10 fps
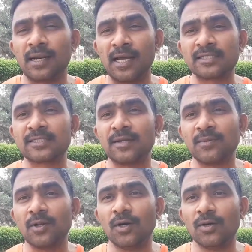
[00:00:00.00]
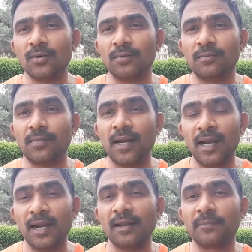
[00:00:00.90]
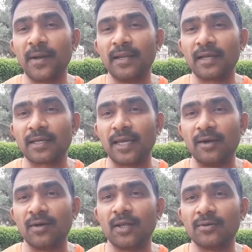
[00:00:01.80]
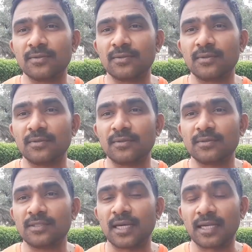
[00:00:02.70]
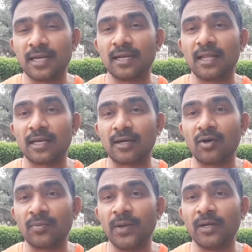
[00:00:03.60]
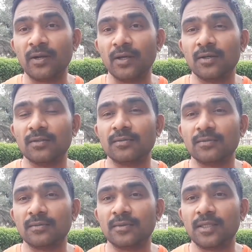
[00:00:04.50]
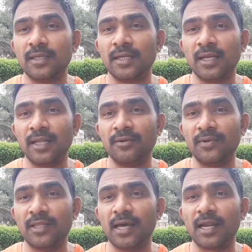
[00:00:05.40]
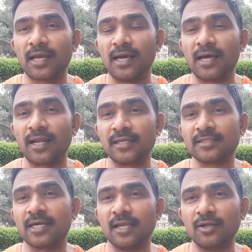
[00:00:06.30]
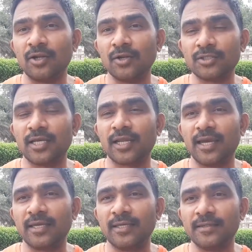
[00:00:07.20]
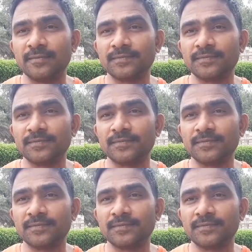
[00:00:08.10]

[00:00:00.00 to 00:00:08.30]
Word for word: రాష్ట్రంలో మహిళలపైన కేవలం జగనన్న గవర్నమెంట్లో ఇన్ని విధాలుగా అరాచకాలు ఎన్నో జరిగాయి